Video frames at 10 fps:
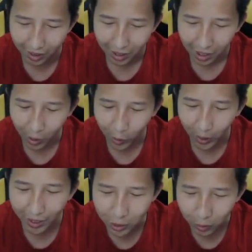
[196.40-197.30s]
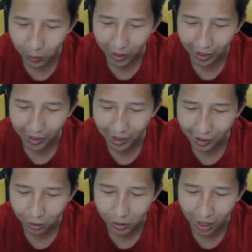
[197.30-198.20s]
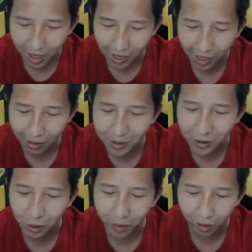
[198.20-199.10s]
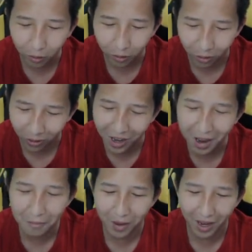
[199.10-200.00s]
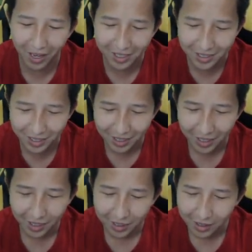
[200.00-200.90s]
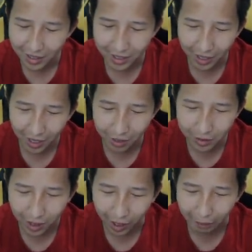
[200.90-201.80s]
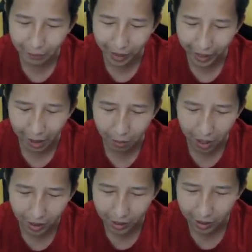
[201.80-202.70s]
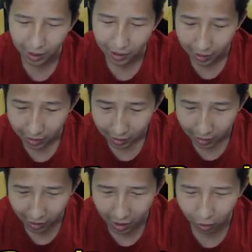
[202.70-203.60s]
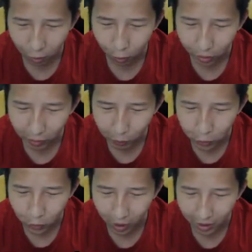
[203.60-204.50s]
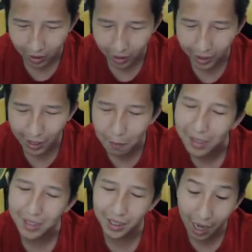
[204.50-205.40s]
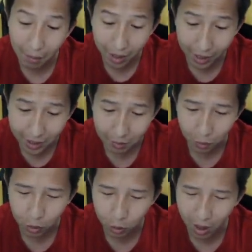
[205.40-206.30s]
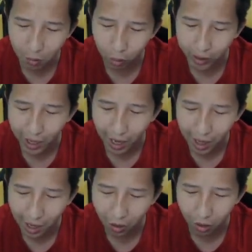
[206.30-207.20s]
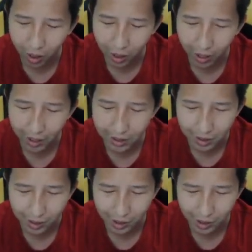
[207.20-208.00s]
Kalau kalian coba yang ini terus gagal, kalian bisa coba yang ono. Gampang, guys. Jadi sini kalian bisa camper enak banget ya. Tinggal nungguin musuh aja dan ini pastinya aman guys. Musuh nggak mungkin nyangka kalau kalian ada di sini.